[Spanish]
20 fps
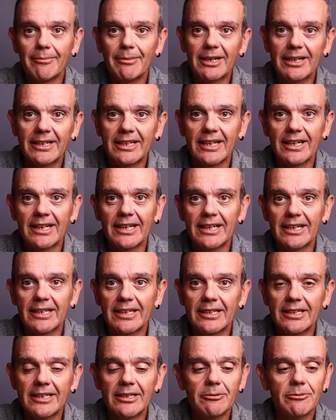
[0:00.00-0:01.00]
la,
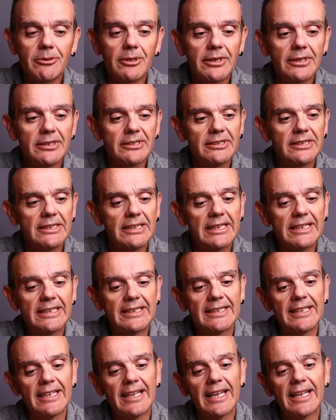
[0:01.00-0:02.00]
marca Newer,
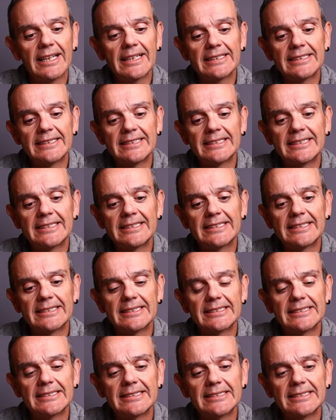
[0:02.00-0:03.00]
Este
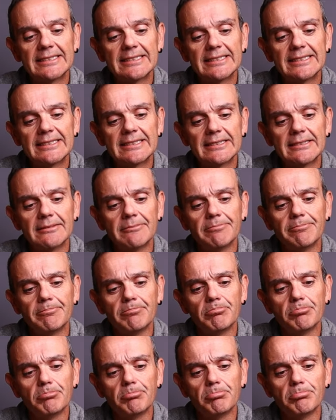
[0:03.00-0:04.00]
es,
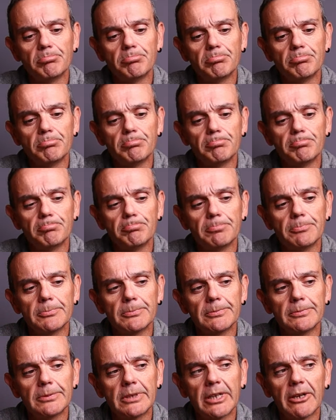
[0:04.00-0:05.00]

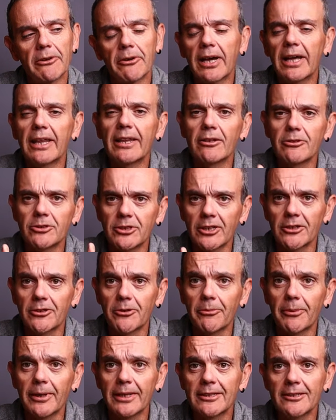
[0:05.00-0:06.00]
mm, creo que a
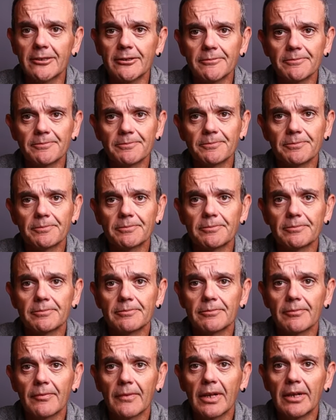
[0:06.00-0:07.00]
200 vatios.
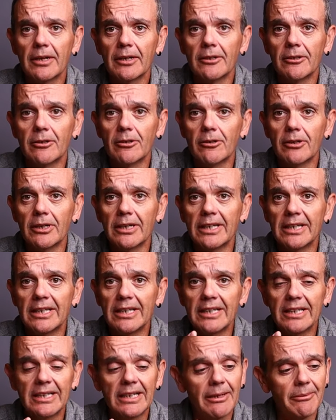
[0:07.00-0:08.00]

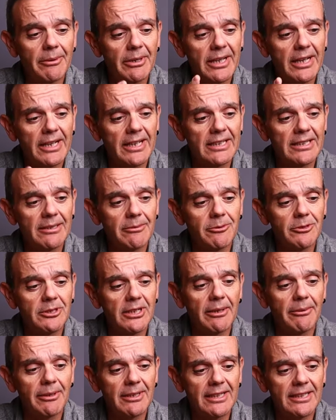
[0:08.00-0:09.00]
Y la verdad que llevo
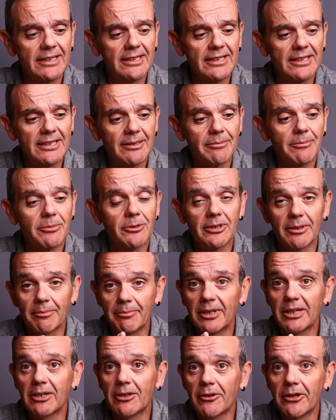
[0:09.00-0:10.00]
ya bastante tiempo
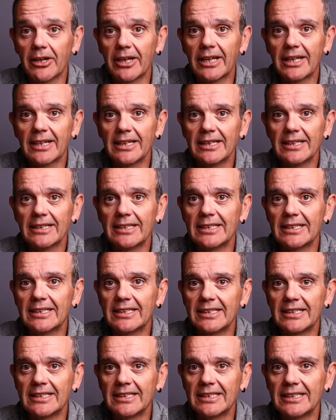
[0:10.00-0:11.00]
también con él
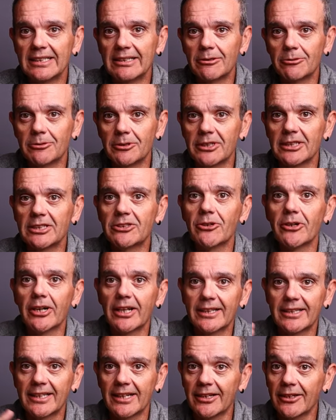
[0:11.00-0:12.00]
y lo utilizo en
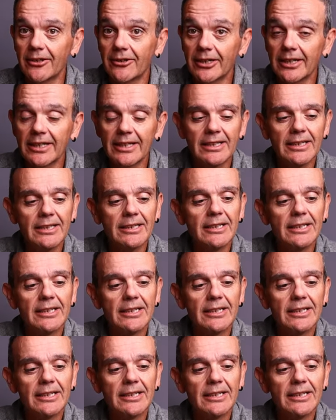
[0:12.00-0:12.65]
exteriores,